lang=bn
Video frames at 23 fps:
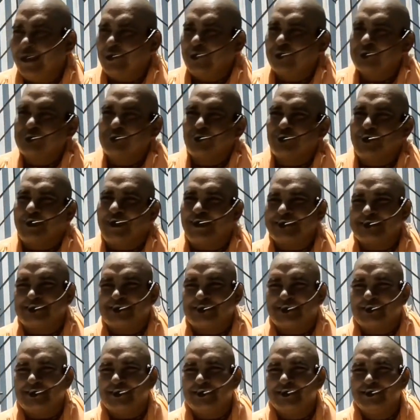আরো সবাই
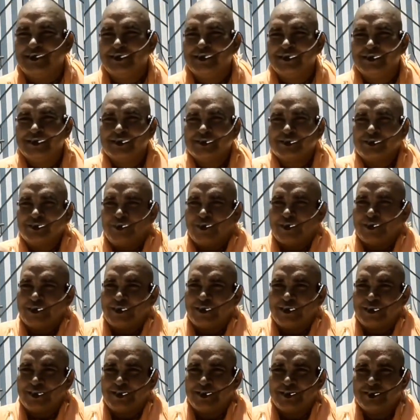আসছে
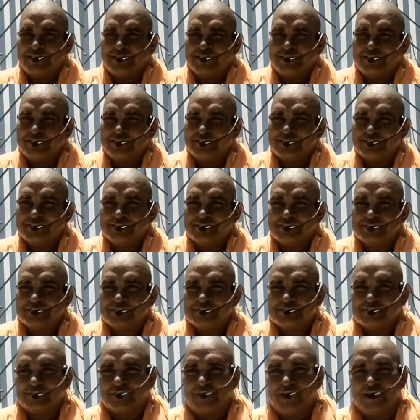সবাইকার
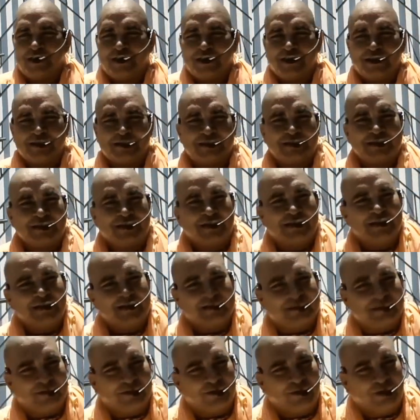সব ভাইয়েরা এসে নিয়ে
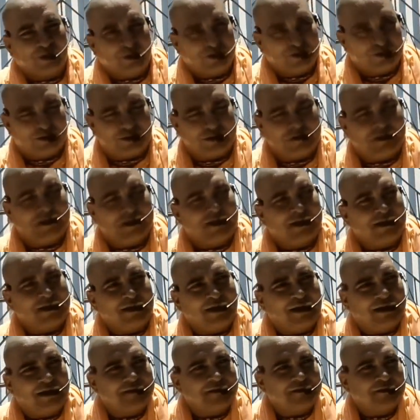যাচ্ছে অন্য অন্য সখীদেরকে
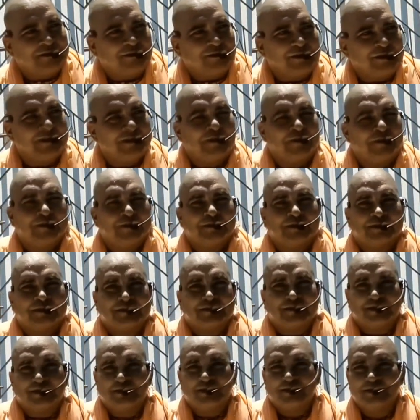নিয়ে গেছে সব বৃন্দাবন
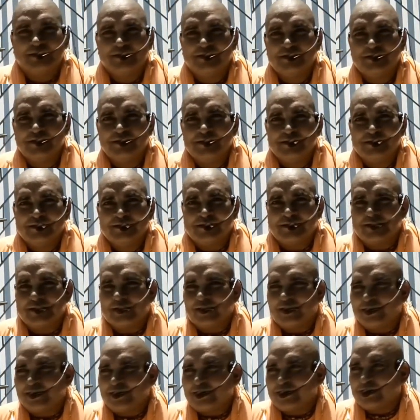যাচ্ছে
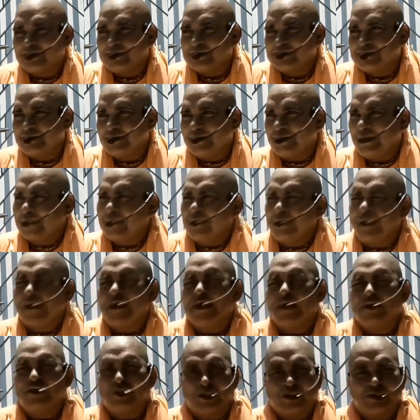রাধারানীর কেউ আসছে না
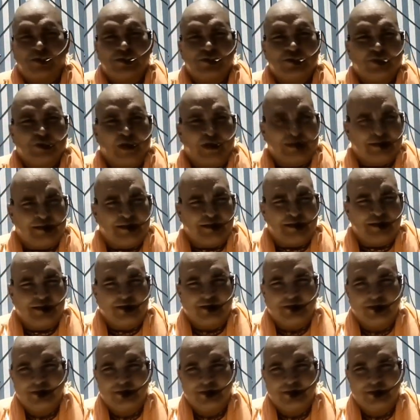রাধারানীর ঘরে দুজন আছেন